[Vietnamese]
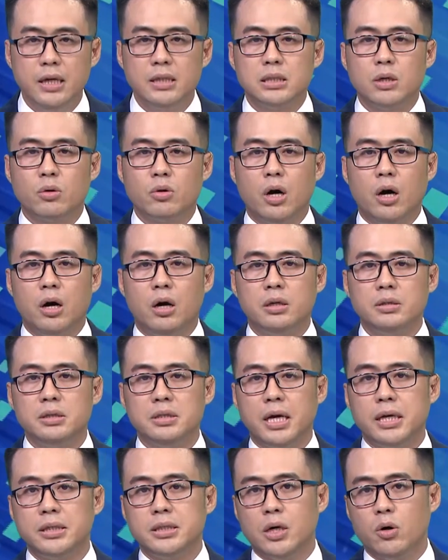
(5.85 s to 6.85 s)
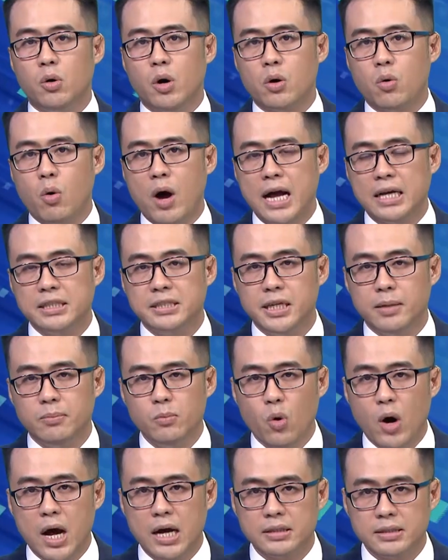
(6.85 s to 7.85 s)
trong đó xe chở hoa quả chiếm
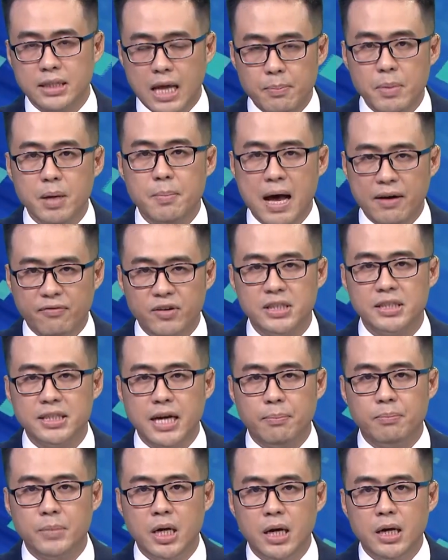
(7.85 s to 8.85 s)
khoảng 83%.